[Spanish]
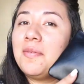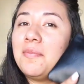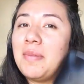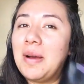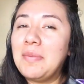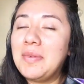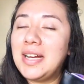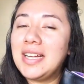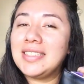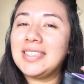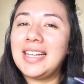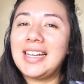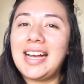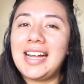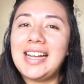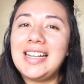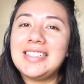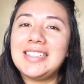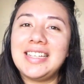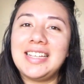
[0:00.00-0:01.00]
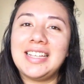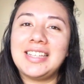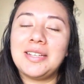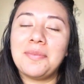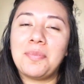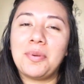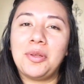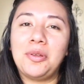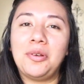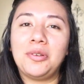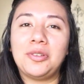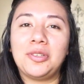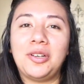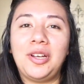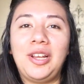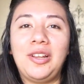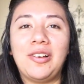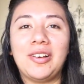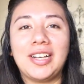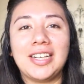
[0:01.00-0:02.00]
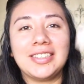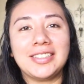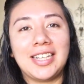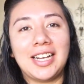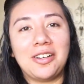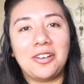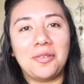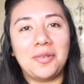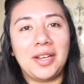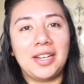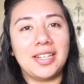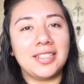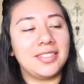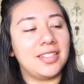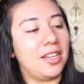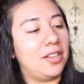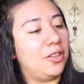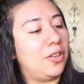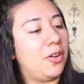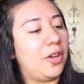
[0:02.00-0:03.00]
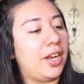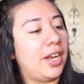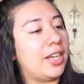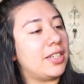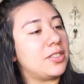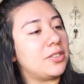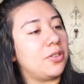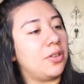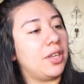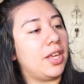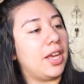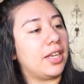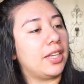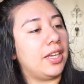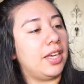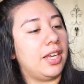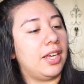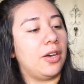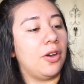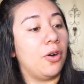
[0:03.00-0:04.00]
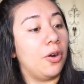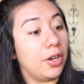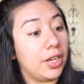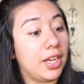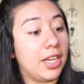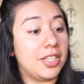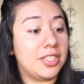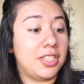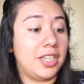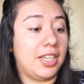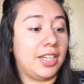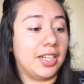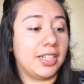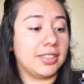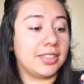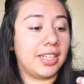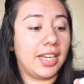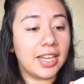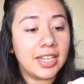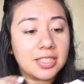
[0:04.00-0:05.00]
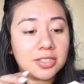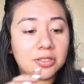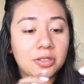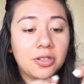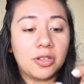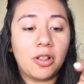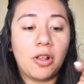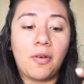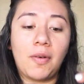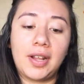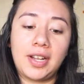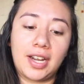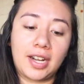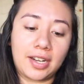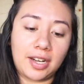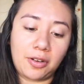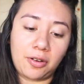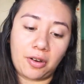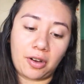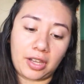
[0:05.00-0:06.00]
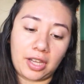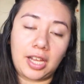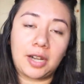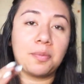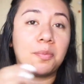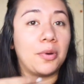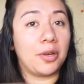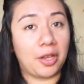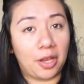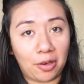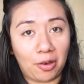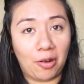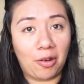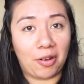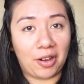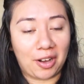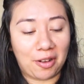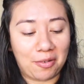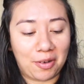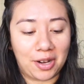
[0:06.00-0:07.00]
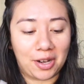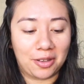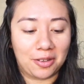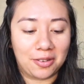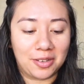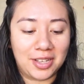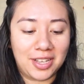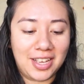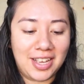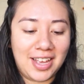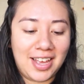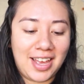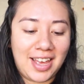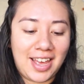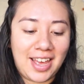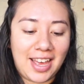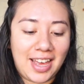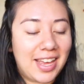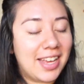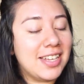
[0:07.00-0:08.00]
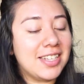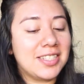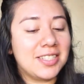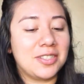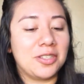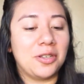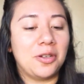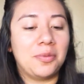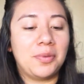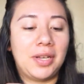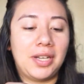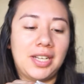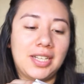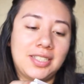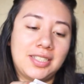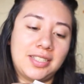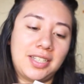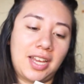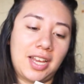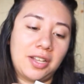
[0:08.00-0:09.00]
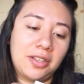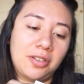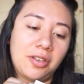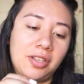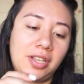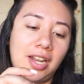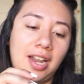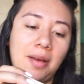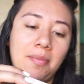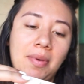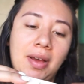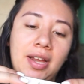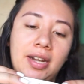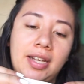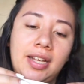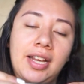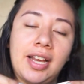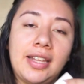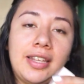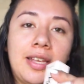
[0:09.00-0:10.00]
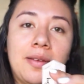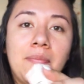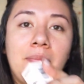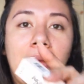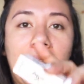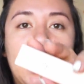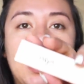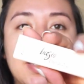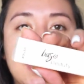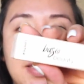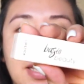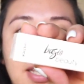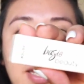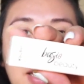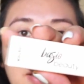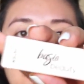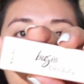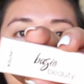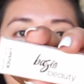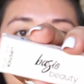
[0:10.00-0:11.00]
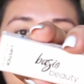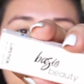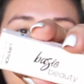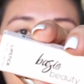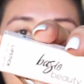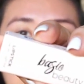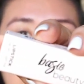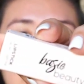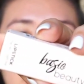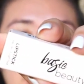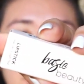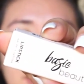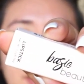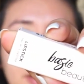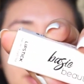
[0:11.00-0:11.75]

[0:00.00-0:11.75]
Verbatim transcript: Vamos a sacar el siguiente producto y lo que saco viene siendo esto de aquí. Ok chicas, esto lo van a recordar porque yo lo recuerdo. Esto viene siendo de la marca de Basic Beauty.